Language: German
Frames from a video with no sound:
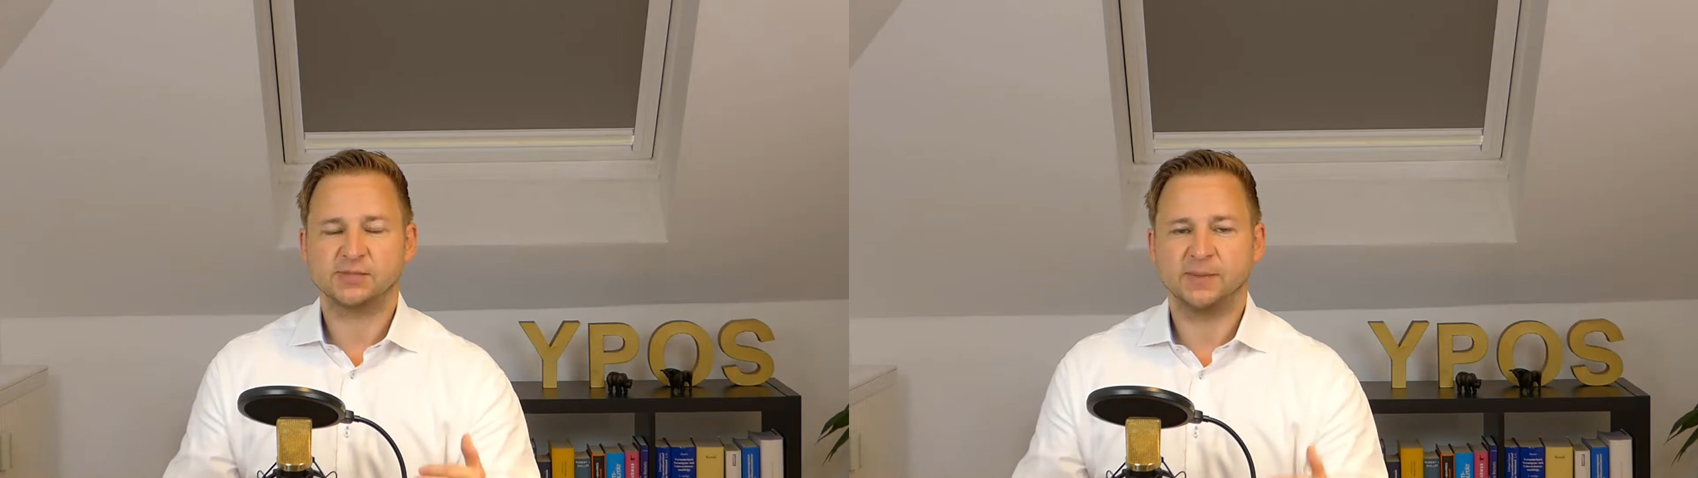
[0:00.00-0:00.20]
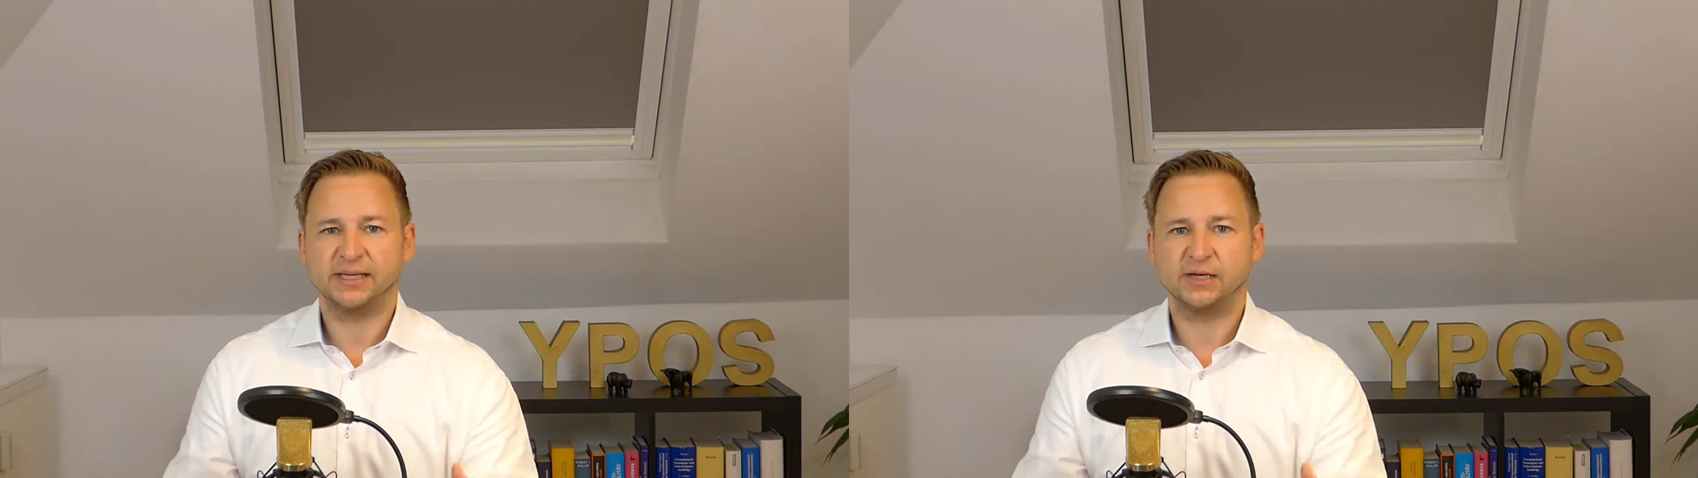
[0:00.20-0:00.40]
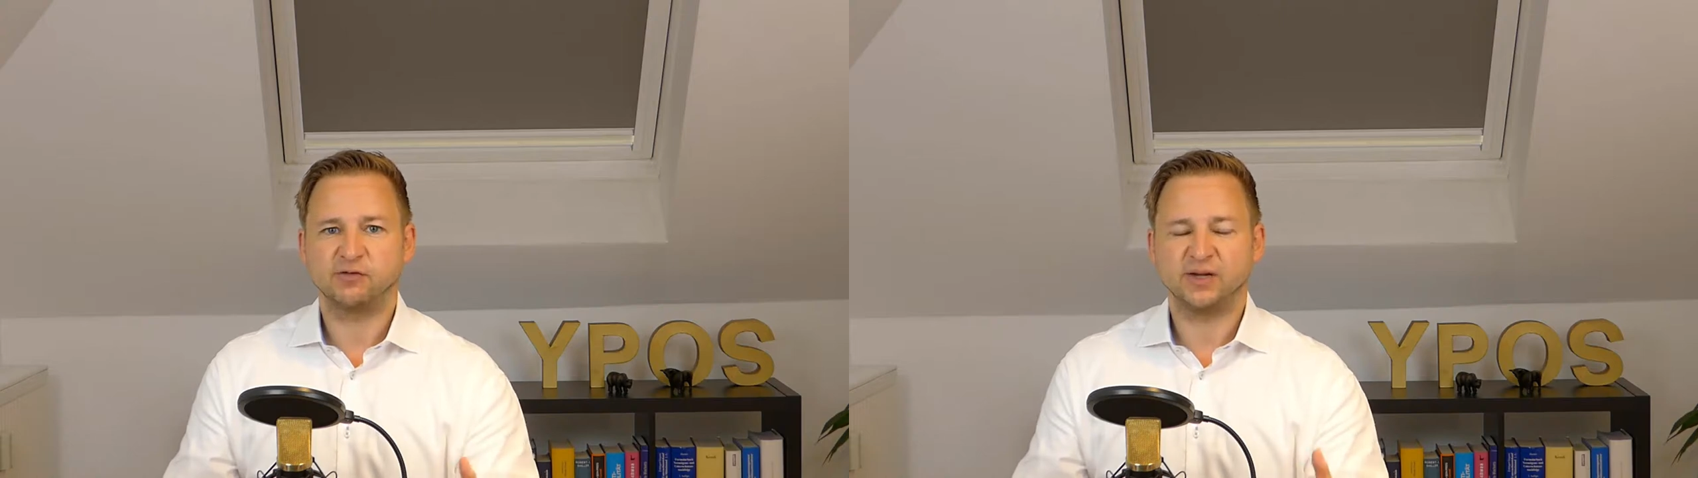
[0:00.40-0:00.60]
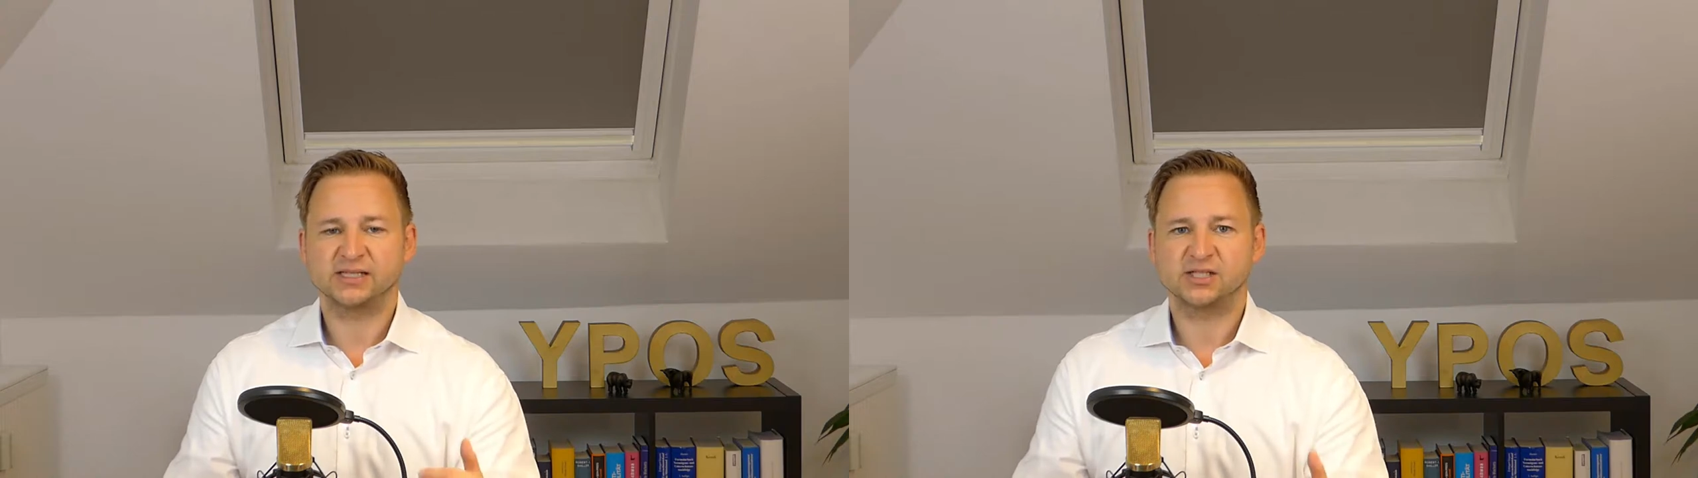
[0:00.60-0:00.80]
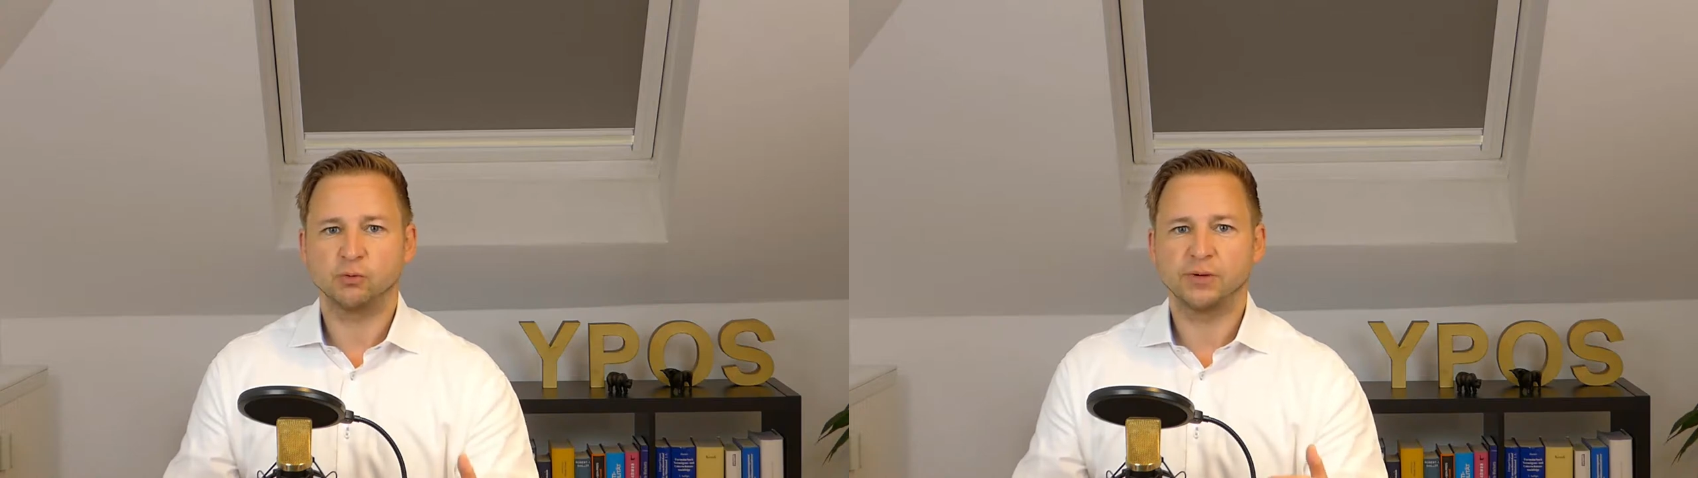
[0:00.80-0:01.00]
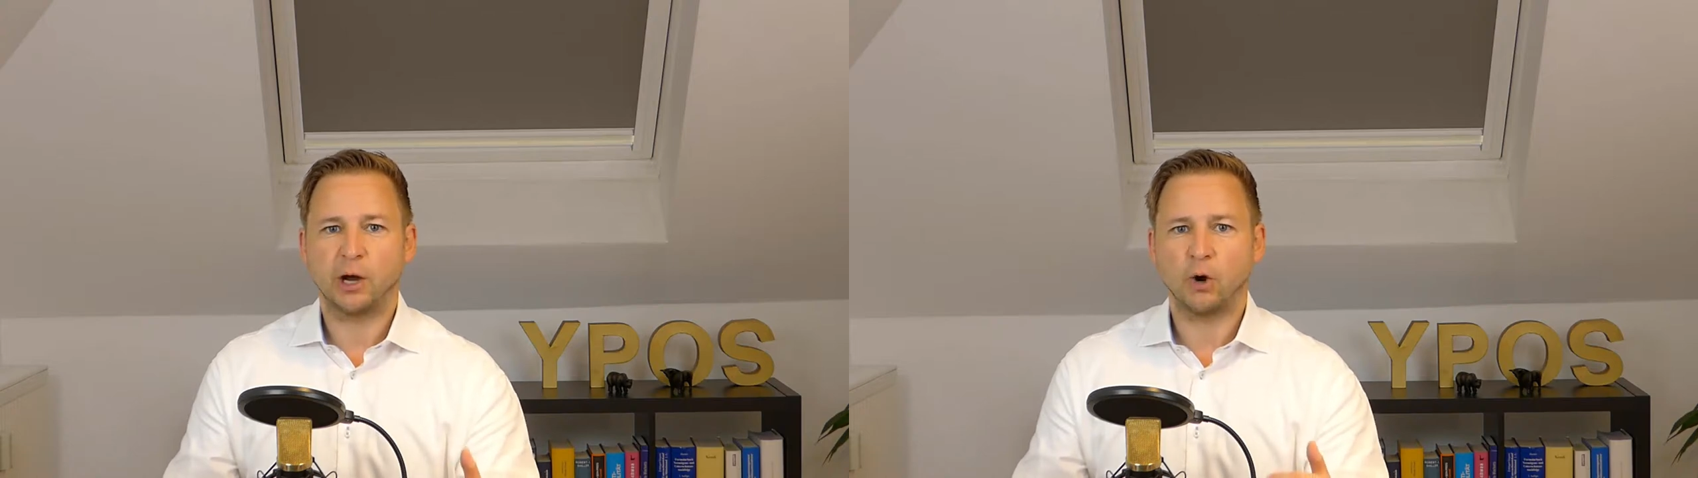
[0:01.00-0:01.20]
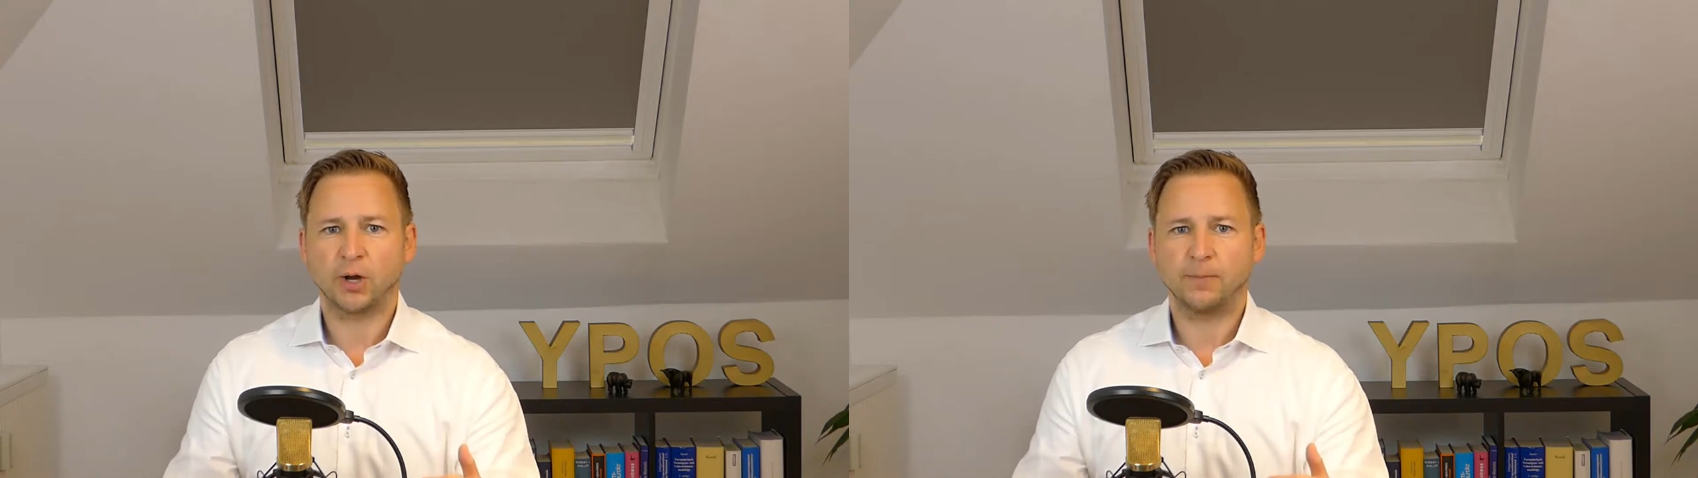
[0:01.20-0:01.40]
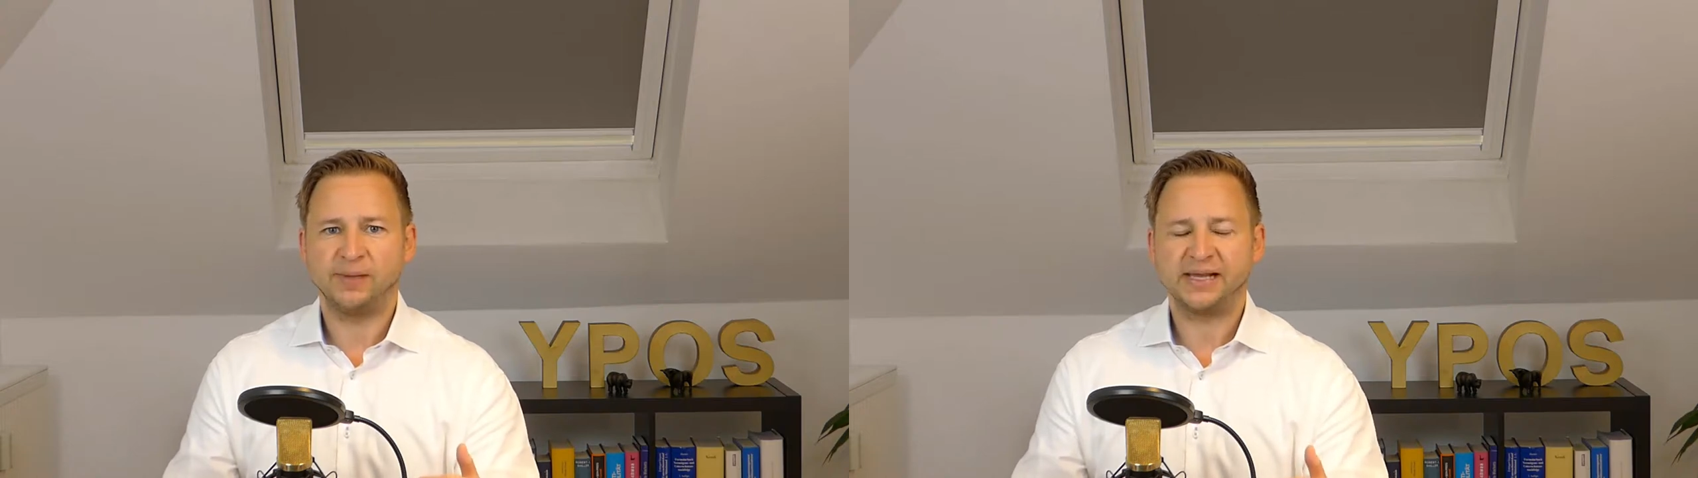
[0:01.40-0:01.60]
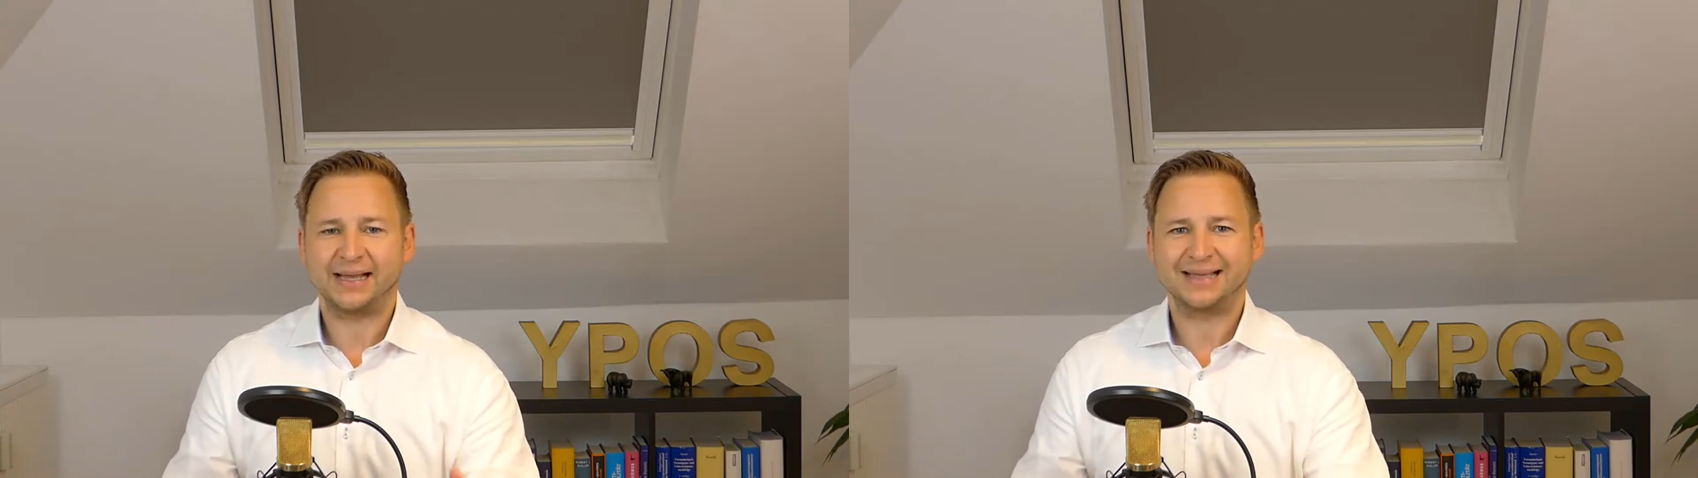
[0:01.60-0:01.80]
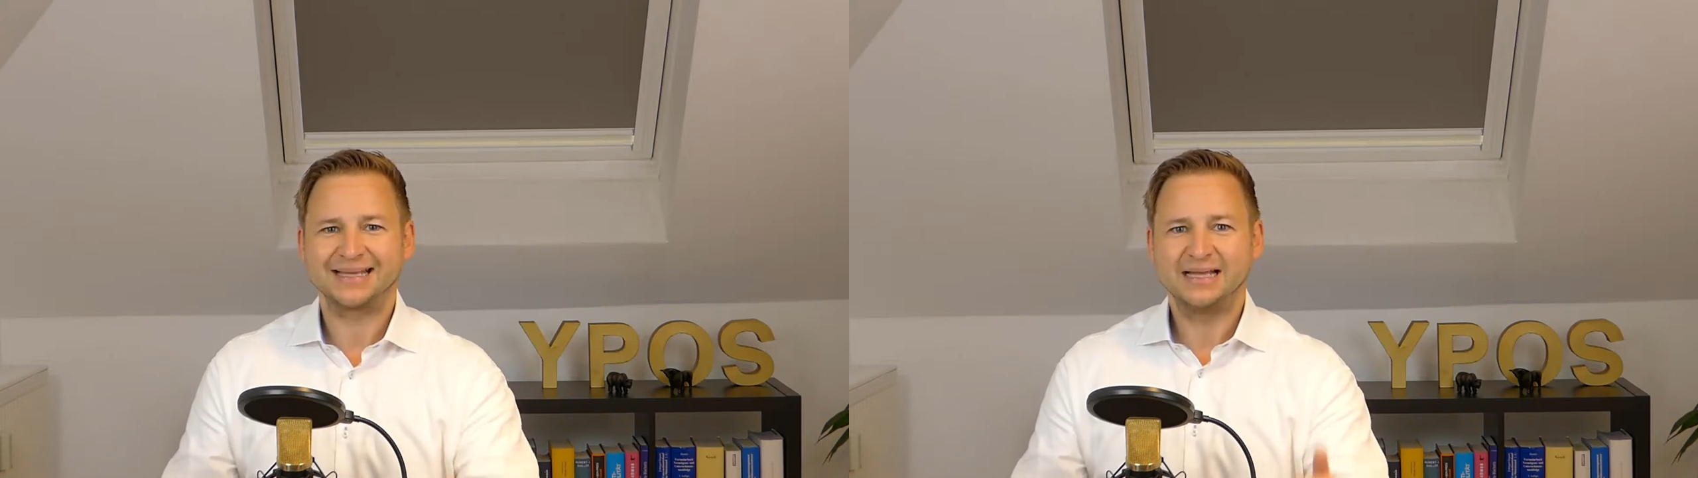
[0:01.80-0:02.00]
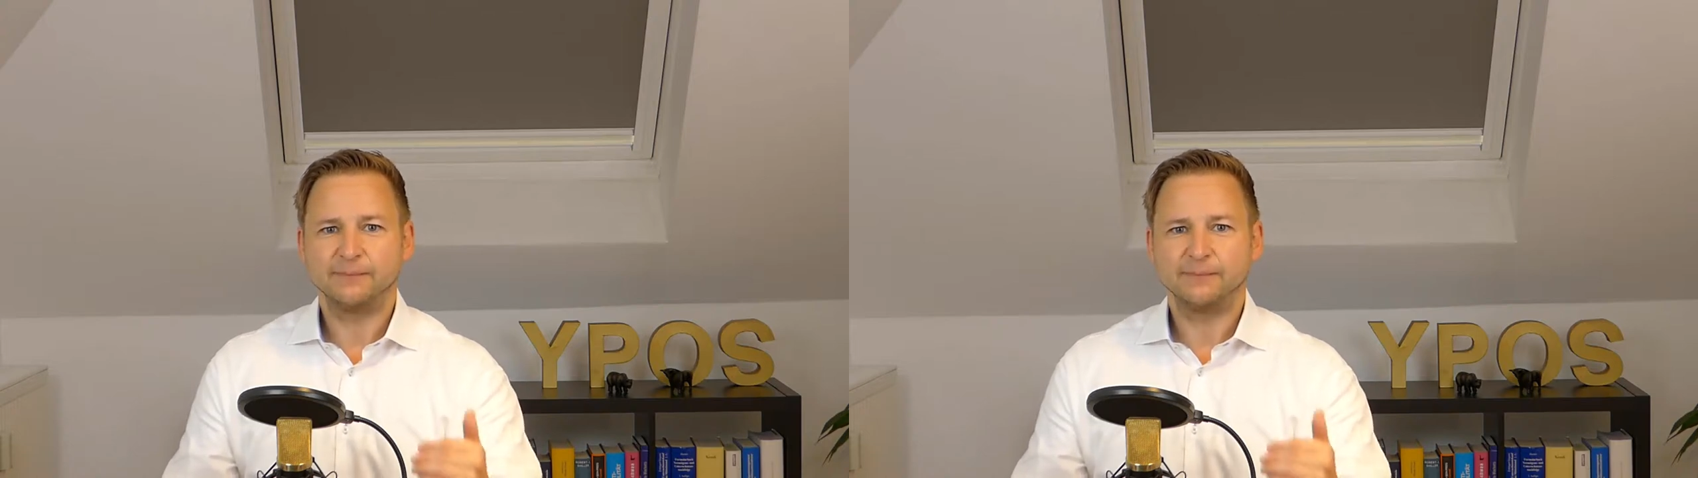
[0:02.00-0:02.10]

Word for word: dass man die Inflation auch im Blick hat,